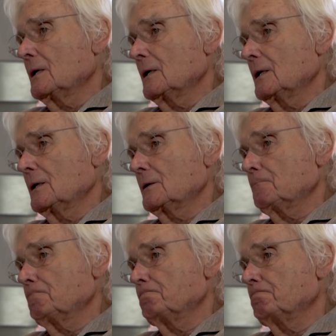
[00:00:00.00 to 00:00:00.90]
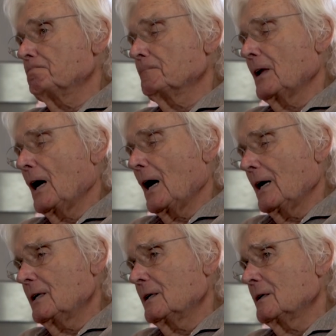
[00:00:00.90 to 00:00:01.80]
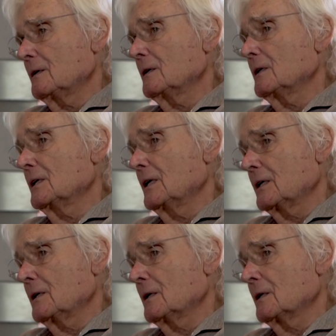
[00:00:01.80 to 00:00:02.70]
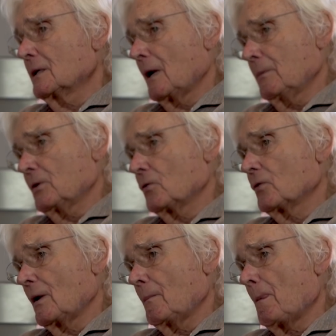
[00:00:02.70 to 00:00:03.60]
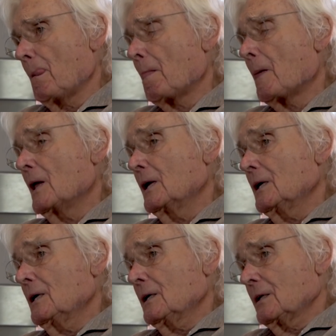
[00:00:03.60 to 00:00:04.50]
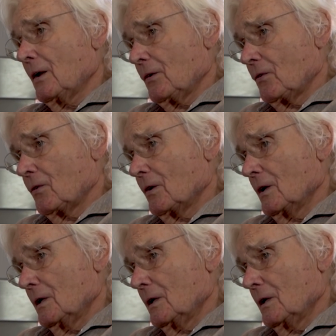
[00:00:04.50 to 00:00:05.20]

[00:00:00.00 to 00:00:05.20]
Äh, der eine hing damit zusammen, dass